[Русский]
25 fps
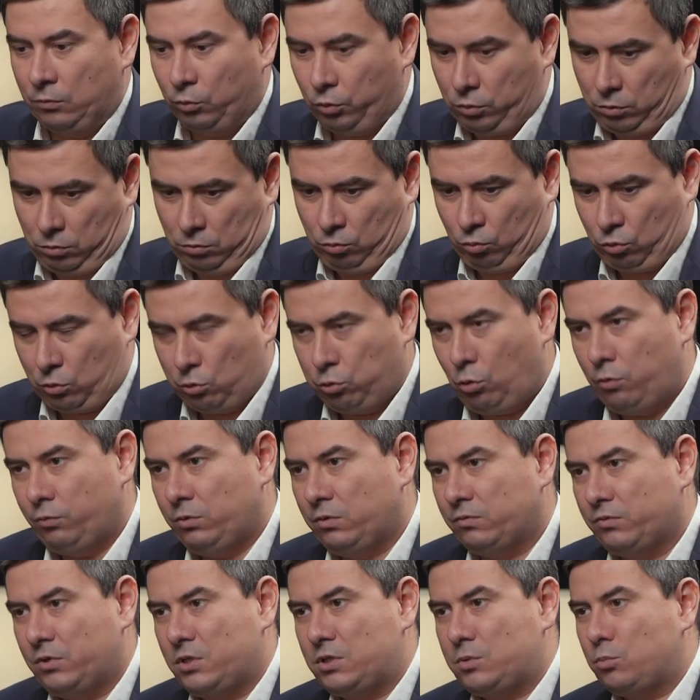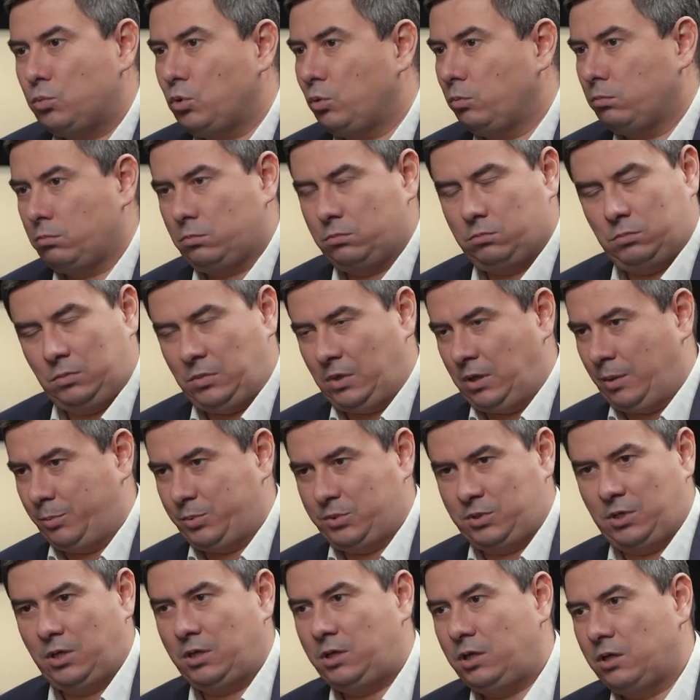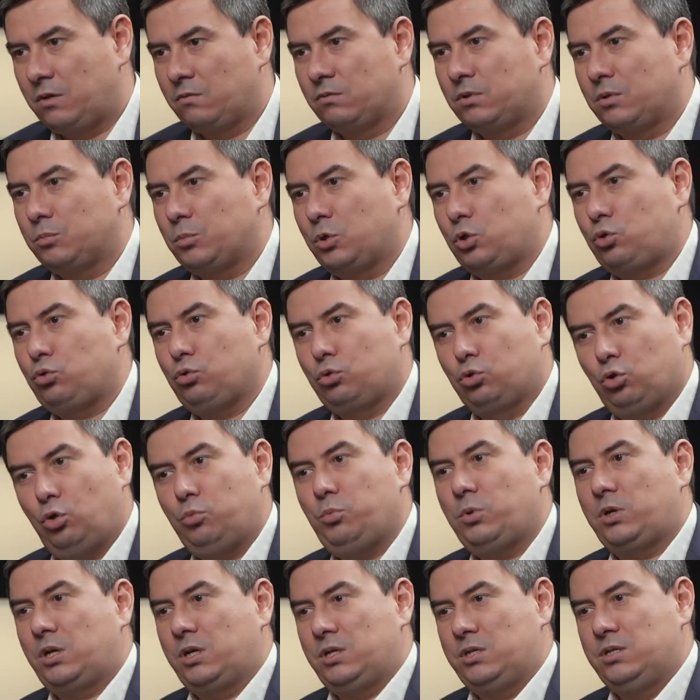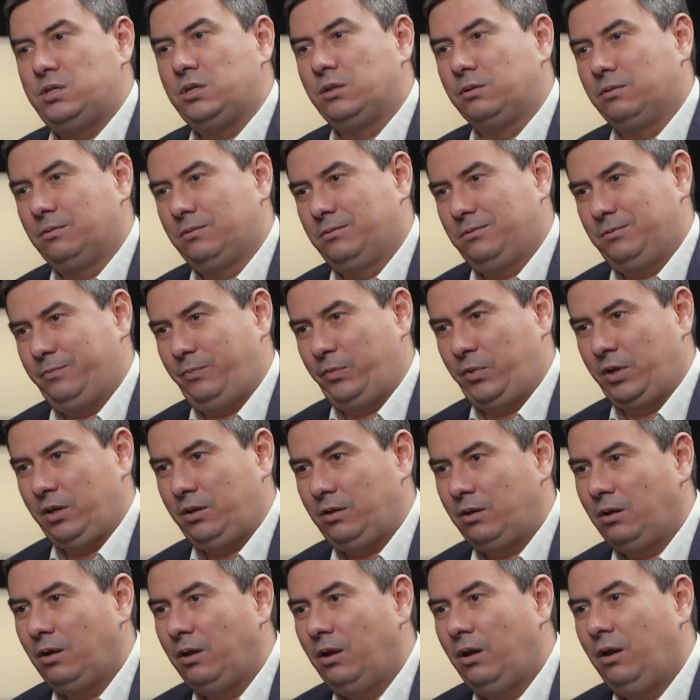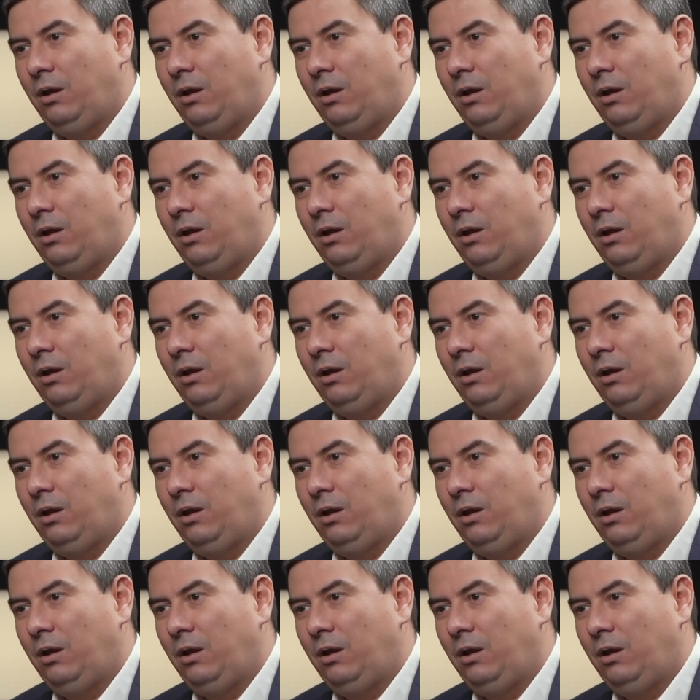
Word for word: вот условно возьмем абстрагированный маршрут номер один, да,